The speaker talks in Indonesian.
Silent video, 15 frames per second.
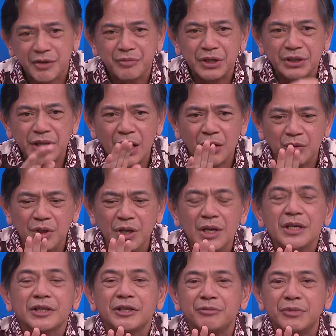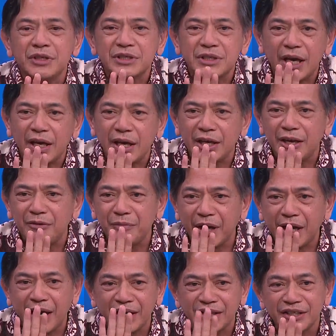saya beritahu teman saya yang
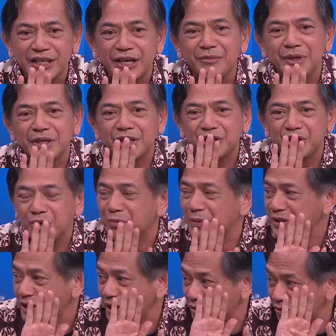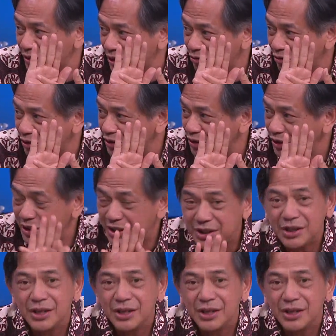baik hati namanya Tio Pasakudewo ini,